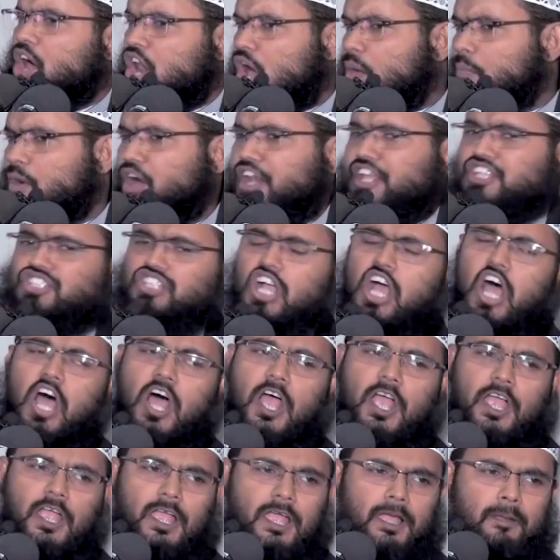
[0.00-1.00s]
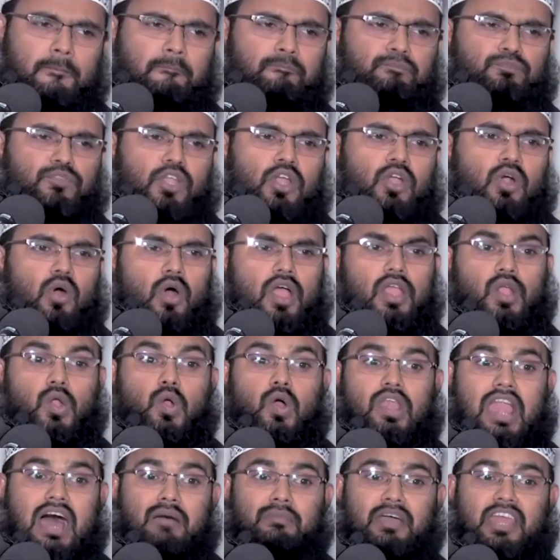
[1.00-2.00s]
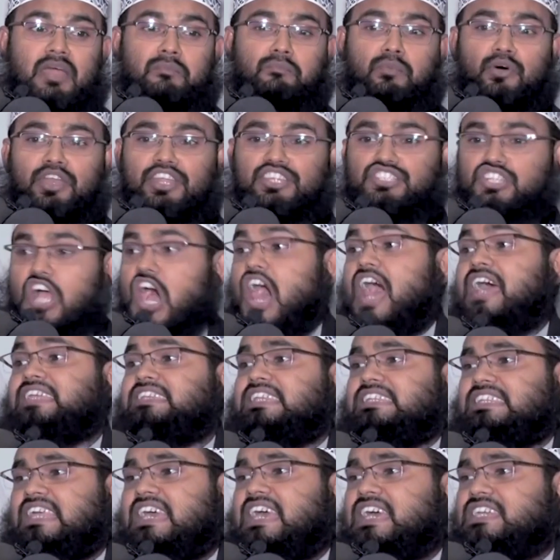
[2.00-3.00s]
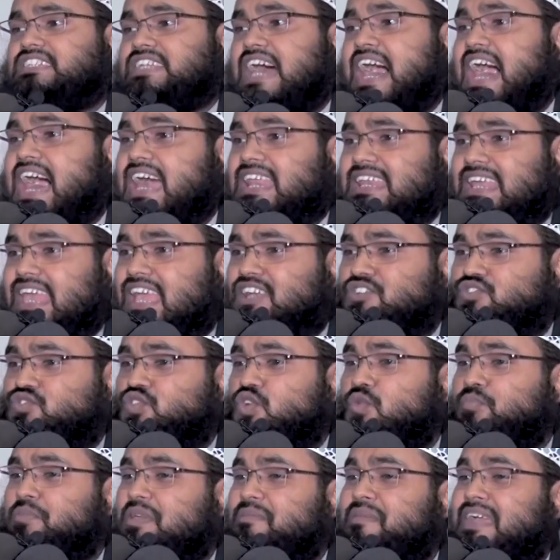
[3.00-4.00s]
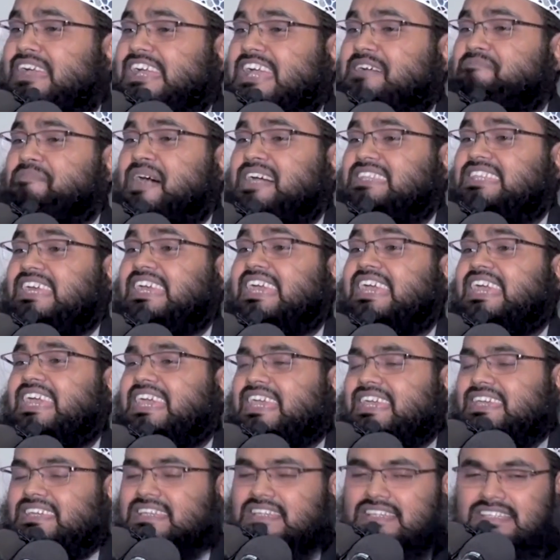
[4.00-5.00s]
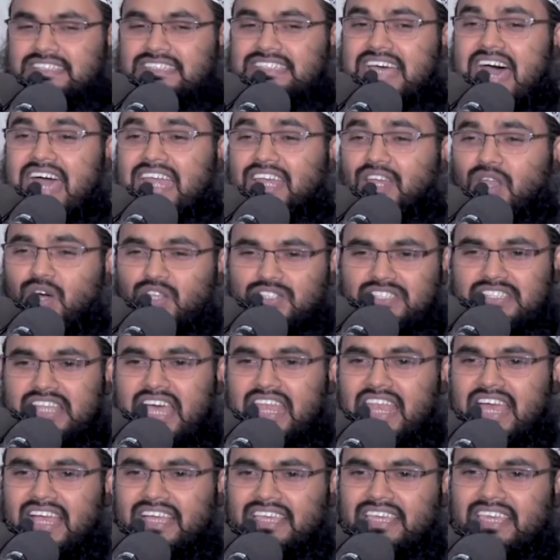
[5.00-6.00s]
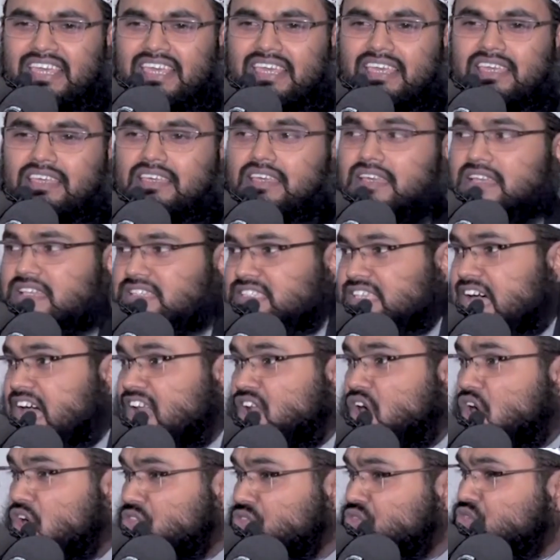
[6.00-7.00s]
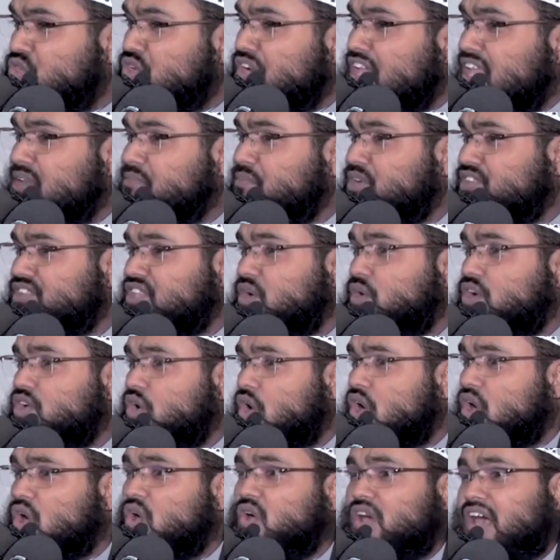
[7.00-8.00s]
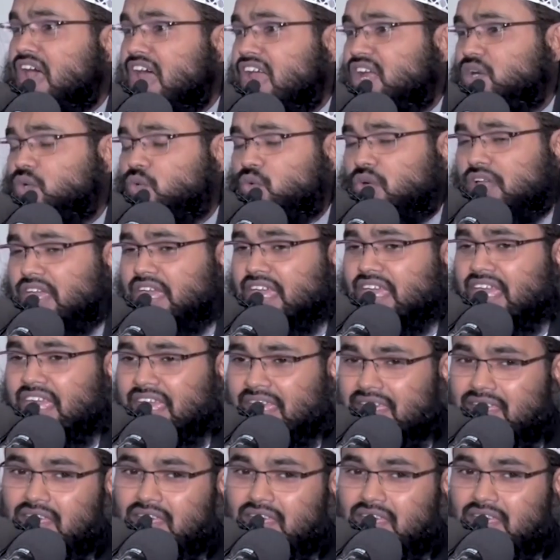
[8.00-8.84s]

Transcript: বড় পরিচয় ওই গোলামের পরিচয় দিতে যার একটু বিবেকে বাদে যার লজ্জা লাগে যার অন্তরের মধ্যে ওই অহংকার ঢুকে